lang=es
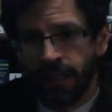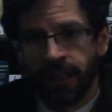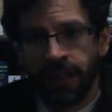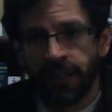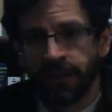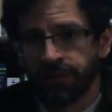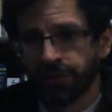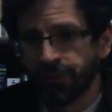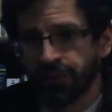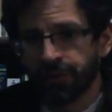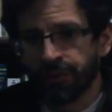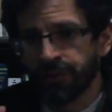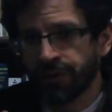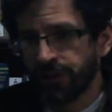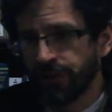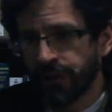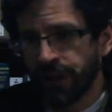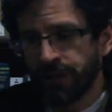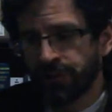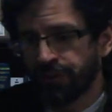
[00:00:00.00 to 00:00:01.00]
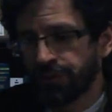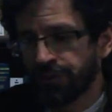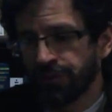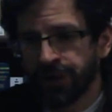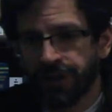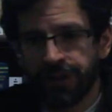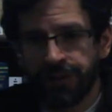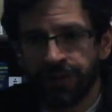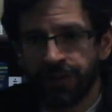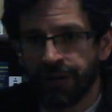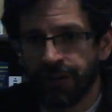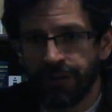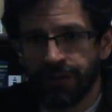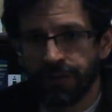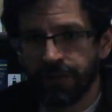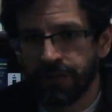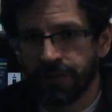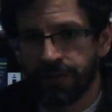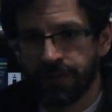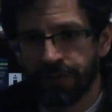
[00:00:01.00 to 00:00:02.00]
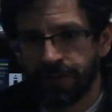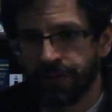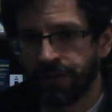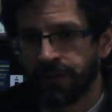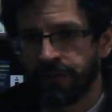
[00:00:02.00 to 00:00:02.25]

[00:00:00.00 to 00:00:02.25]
en, sus, en su sitio de YouTube.